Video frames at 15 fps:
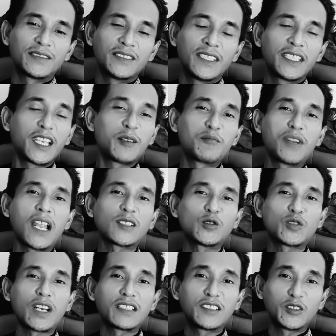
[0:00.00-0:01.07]
ingin
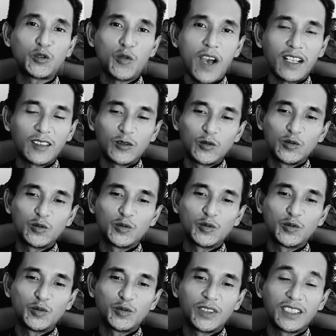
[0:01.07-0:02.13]
melakukan sesuatu
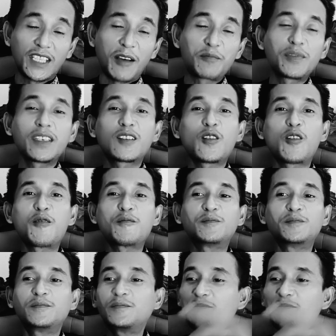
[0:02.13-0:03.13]
tetapi kok